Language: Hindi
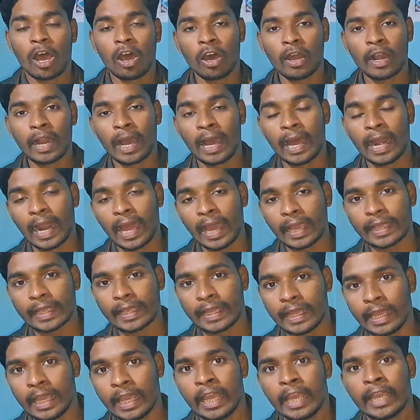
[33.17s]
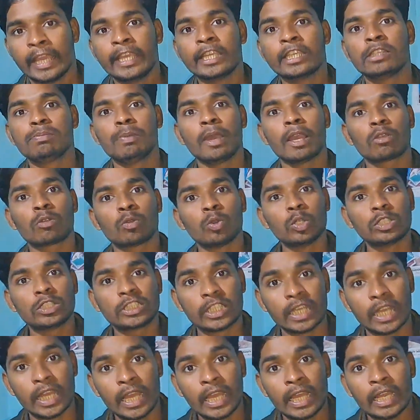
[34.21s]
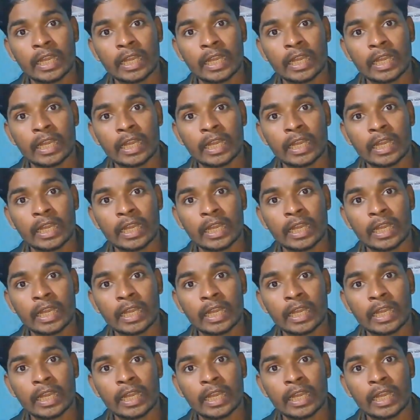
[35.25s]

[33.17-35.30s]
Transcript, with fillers: और और हालांकि इस पर कुछ